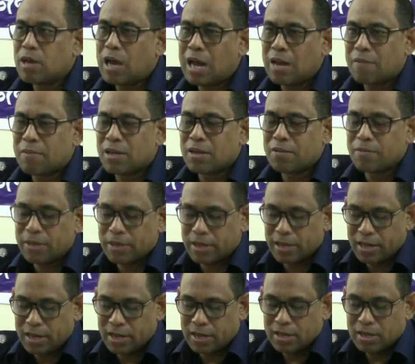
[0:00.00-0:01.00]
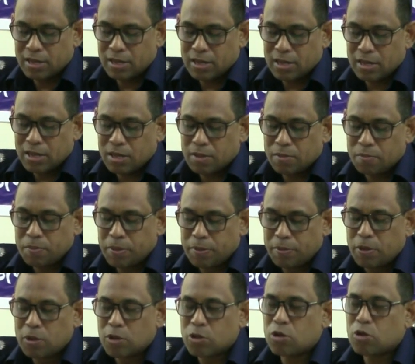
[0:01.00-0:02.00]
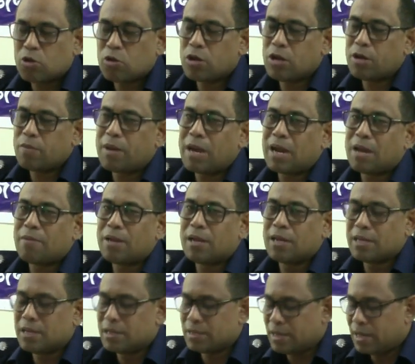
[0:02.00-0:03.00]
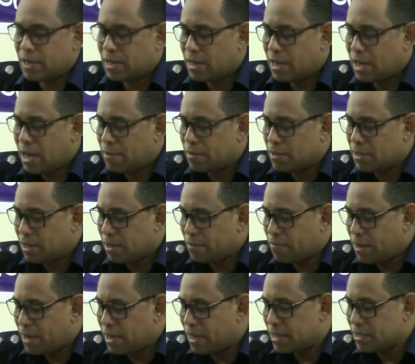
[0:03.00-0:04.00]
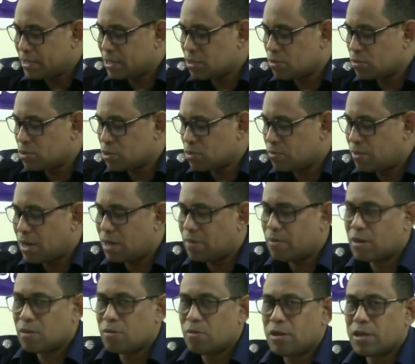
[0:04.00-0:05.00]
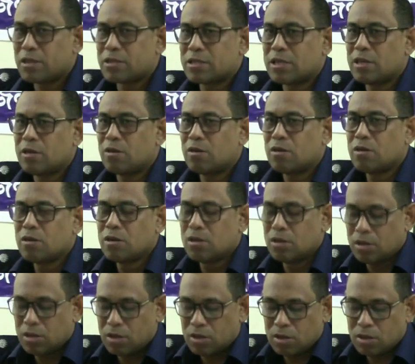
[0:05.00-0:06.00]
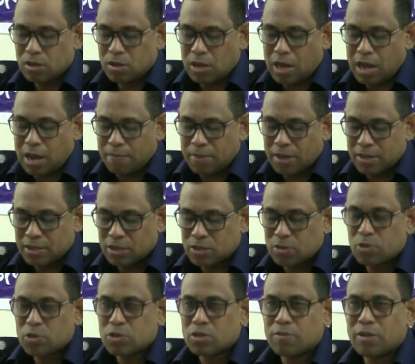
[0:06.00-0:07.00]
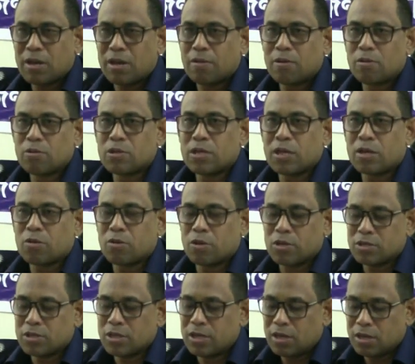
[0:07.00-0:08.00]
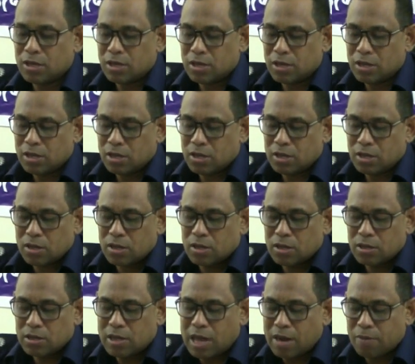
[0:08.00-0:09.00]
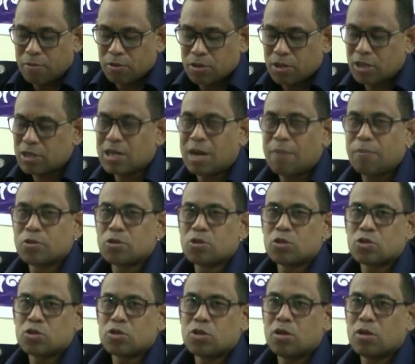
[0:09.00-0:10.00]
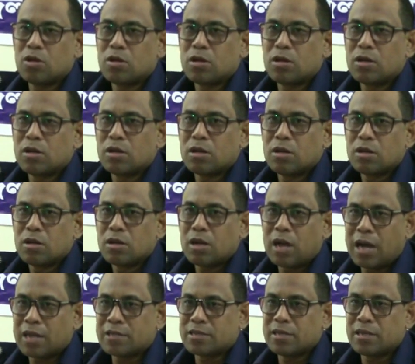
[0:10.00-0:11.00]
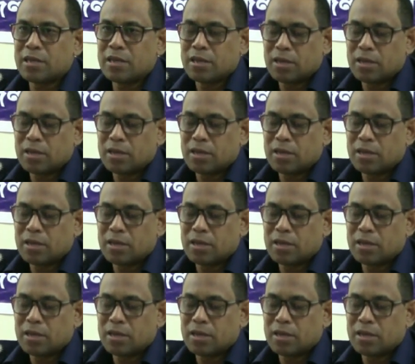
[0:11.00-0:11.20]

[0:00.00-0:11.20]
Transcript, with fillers: আলমারি ভেঙে বিভিন্ন ধরনের মালামাল নিয়ে যায় আমাদের এফআইআরে যে সমস্ত মালামাল উল্লেখ ছিল আমরা যে সমস্ত মালামাল উদ্ধার করেছি তার মধ্যে সামঞ্জস্য আছে